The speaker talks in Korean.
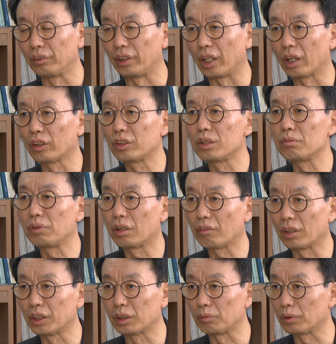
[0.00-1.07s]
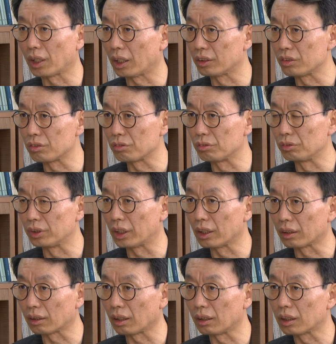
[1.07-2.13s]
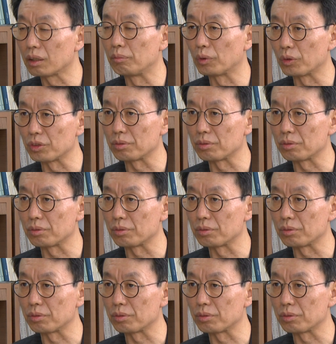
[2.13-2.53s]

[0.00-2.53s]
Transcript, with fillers: 네거티브한 관심을 가질 수도 있겠다 이렇게 보고